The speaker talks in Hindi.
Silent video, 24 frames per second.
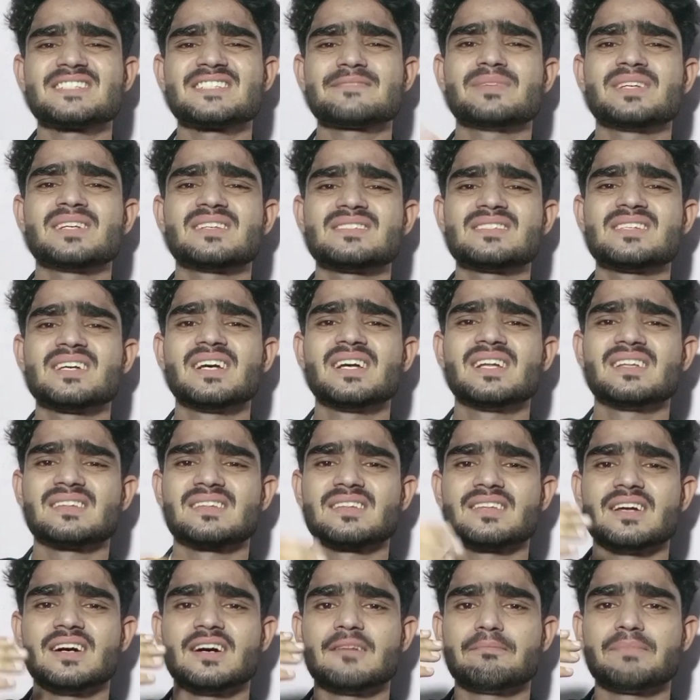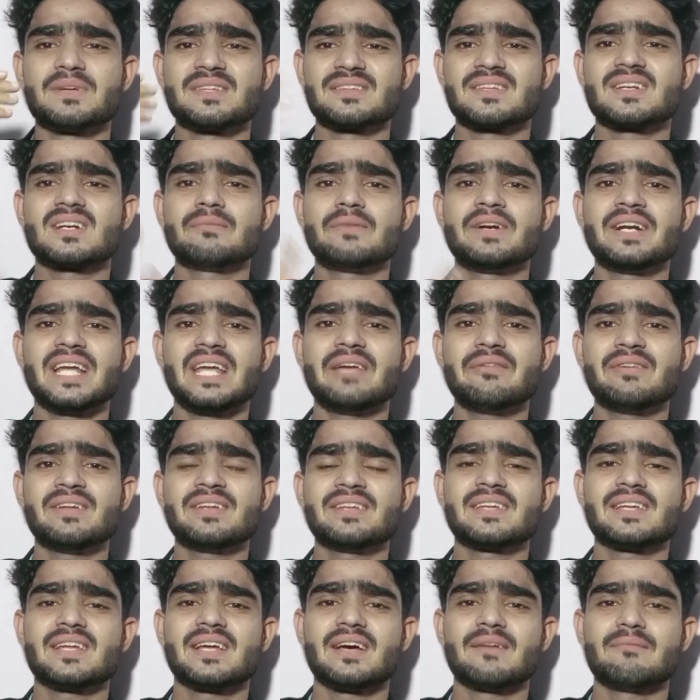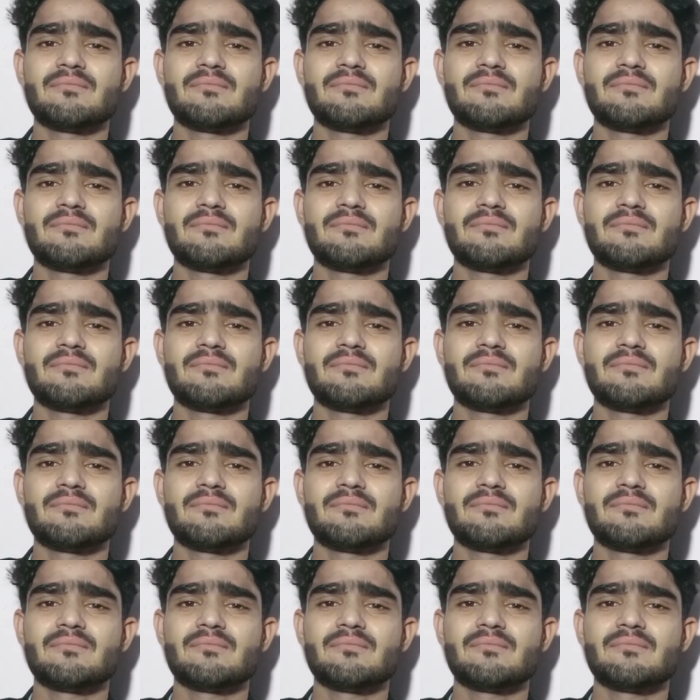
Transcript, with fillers: दस मिनट पंद्रह मिनट इवन